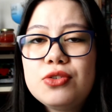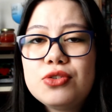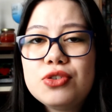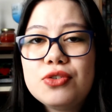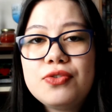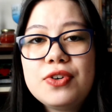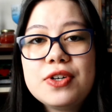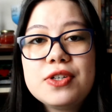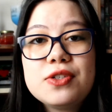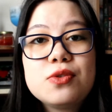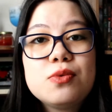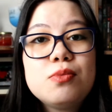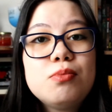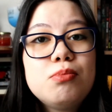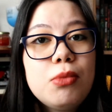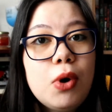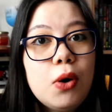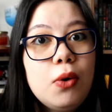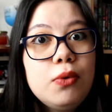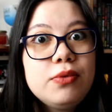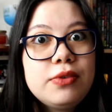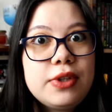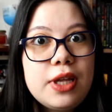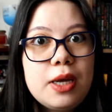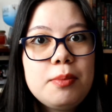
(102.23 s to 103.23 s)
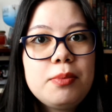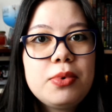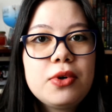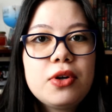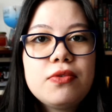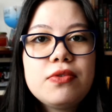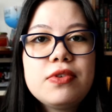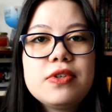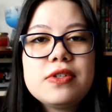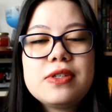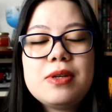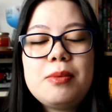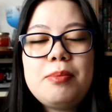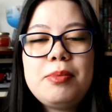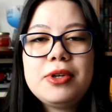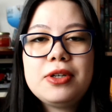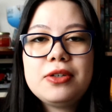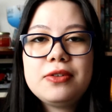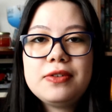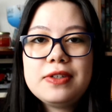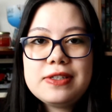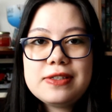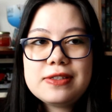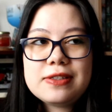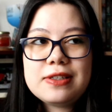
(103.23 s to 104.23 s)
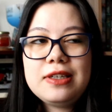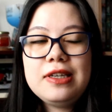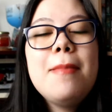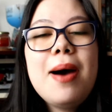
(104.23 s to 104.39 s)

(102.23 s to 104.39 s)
já faz um bom tempo que eu venho separando assim.